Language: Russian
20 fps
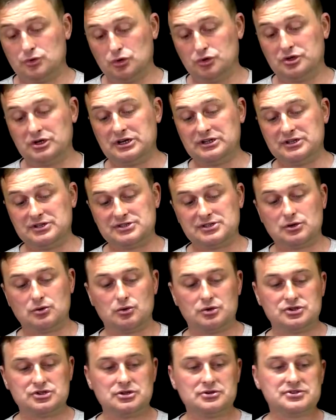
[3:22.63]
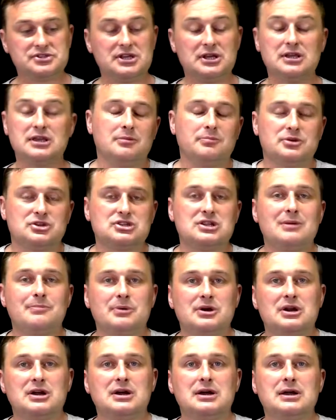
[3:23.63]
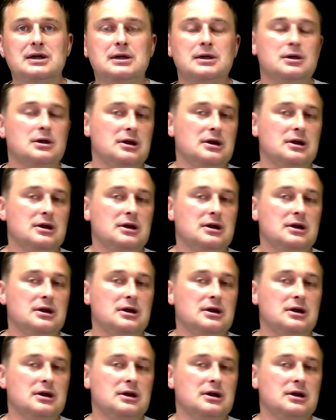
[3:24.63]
тонер этот закончился и пришла пора